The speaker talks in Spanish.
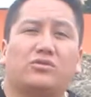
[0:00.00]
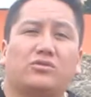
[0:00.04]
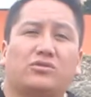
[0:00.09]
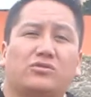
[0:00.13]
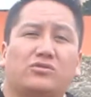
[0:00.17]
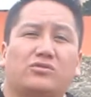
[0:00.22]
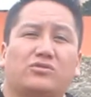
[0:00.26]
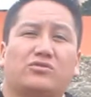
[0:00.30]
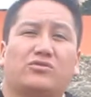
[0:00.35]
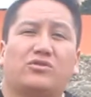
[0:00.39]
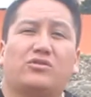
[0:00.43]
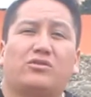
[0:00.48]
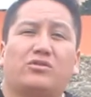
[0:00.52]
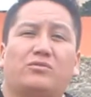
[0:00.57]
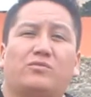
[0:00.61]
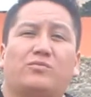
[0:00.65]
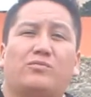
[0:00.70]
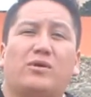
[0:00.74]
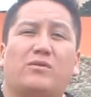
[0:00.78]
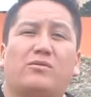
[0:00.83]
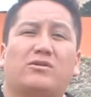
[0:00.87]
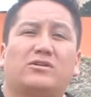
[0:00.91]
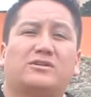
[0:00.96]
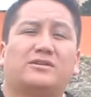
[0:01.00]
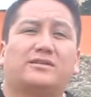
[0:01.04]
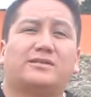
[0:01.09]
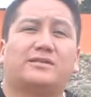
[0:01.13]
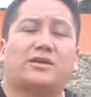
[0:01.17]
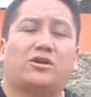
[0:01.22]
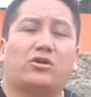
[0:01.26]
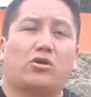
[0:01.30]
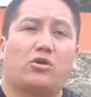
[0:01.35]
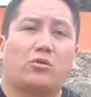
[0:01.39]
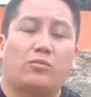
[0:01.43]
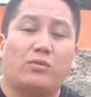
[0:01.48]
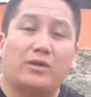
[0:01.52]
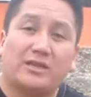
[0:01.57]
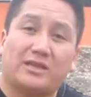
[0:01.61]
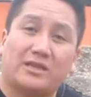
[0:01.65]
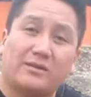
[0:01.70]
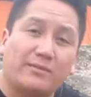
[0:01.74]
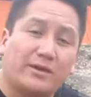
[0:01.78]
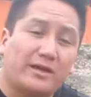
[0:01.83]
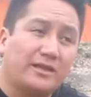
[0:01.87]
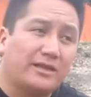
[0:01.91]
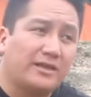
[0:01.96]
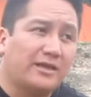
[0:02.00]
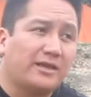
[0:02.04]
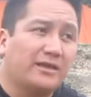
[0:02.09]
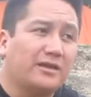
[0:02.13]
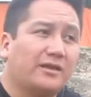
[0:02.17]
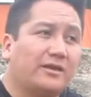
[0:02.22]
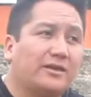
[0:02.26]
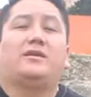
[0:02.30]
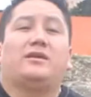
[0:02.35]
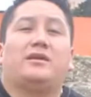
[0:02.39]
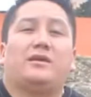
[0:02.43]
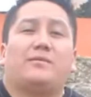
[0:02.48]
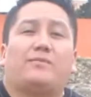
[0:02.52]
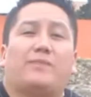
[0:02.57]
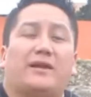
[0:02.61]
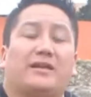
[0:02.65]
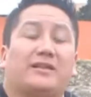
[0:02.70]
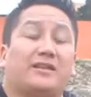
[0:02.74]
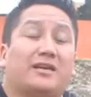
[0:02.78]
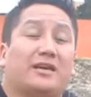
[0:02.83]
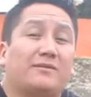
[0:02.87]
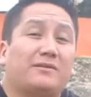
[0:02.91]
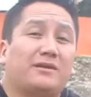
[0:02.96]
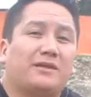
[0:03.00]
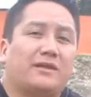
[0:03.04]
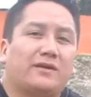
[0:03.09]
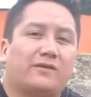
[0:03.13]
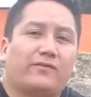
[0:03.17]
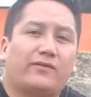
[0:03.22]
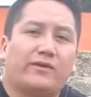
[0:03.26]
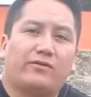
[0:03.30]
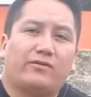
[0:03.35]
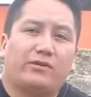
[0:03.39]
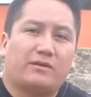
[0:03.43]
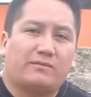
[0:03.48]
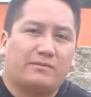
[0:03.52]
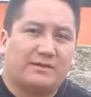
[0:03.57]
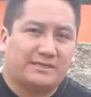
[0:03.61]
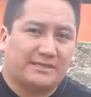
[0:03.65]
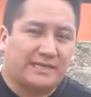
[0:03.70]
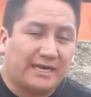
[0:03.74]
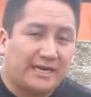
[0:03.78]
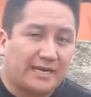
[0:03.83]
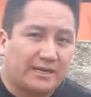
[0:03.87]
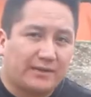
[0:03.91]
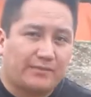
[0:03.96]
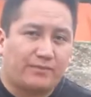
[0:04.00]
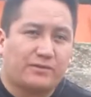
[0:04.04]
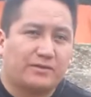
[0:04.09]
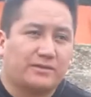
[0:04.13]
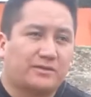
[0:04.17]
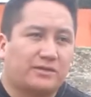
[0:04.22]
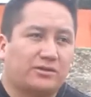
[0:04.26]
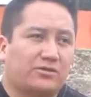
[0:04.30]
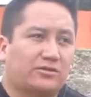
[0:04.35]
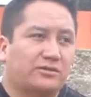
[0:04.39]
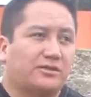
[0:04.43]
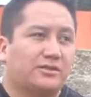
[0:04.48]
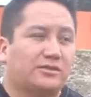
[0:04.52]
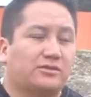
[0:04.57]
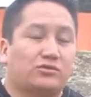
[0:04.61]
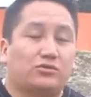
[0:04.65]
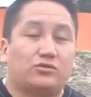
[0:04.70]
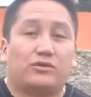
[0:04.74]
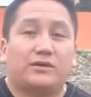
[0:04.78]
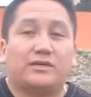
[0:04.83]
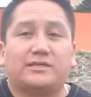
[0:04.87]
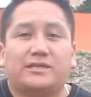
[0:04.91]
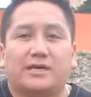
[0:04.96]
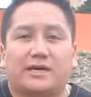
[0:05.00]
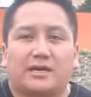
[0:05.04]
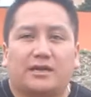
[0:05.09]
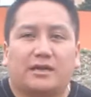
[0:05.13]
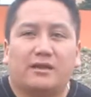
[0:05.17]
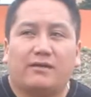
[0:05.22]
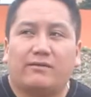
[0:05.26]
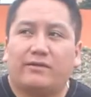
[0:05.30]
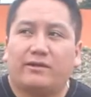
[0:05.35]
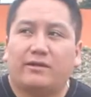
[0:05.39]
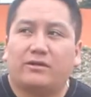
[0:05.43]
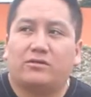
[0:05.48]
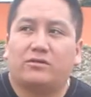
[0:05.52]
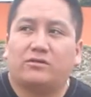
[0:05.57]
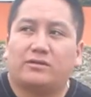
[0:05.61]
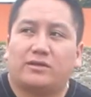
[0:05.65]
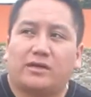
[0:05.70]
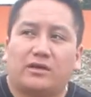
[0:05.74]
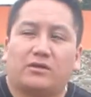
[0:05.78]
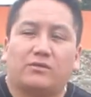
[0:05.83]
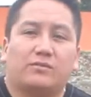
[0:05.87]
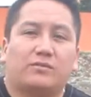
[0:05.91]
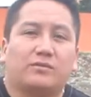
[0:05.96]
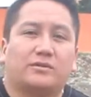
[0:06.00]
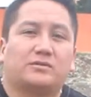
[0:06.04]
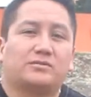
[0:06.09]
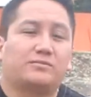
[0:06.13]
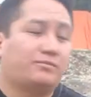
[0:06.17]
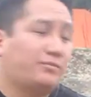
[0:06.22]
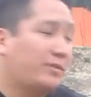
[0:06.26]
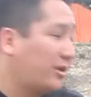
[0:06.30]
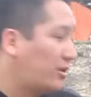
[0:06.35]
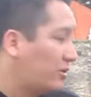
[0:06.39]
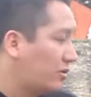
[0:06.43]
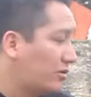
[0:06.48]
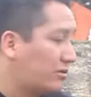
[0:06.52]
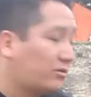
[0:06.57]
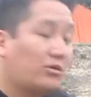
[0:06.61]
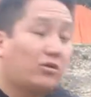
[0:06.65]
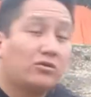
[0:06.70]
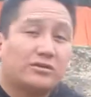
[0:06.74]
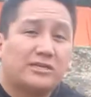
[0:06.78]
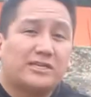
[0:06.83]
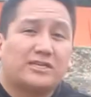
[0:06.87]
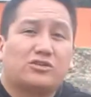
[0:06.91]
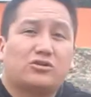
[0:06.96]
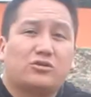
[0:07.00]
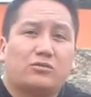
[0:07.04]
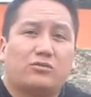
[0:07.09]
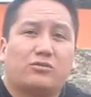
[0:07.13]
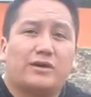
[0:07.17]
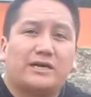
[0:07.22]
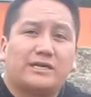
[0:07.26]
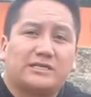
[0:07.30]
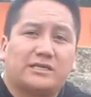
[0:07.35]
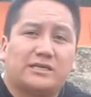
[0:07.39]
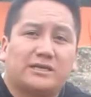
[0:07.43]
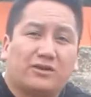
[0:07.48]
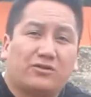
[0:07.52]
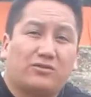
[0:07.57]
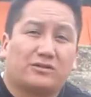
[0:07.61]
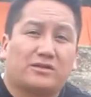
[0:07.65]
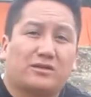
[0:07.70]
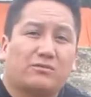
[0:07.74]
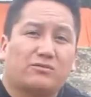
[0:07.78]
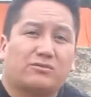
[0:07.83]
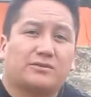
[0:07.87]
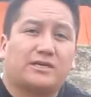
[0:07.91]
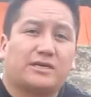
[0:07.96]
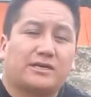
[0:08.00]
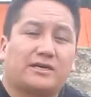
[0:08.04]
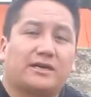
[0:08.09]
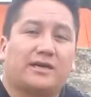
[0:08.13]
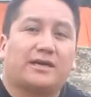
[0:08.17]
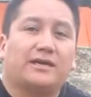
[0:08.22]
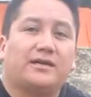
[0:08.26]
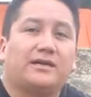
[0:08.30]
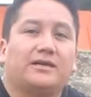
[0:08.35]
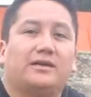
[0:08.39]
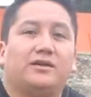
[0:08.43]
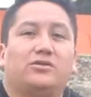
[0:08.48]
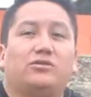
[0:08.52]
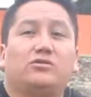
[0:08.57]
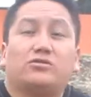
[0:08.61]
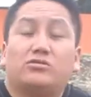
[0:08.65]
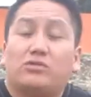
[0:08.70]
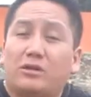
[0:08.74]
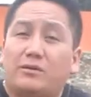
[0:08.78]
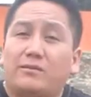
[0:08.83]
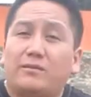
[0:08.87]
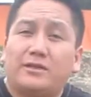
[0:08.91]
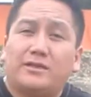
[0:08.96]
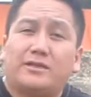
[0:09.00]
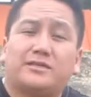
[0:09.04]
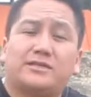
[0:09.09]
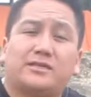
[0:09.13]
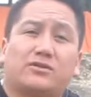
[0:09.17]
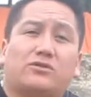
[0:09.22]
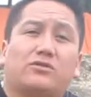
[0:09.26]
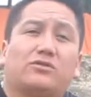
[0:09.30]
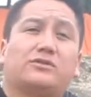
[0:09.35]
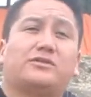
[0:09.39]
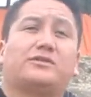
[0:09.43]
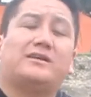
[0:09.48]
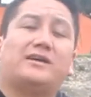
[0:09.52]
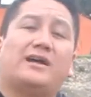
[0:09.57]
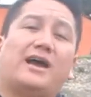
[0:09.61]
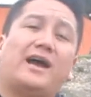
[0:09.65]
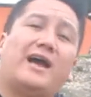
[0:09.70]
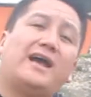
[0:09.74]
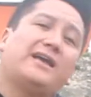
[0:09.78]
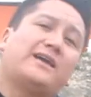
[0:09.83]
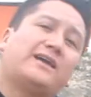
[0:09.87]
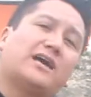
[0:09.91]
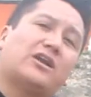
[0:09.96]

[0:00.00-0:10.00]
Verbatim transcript: todo, todo el pueblo se cerró completamente y prácticamente fue una masacre, pues entonces no es agradable de contarlo, pues. Pero cosas como esta encontramos acá. No solamente este coche, hay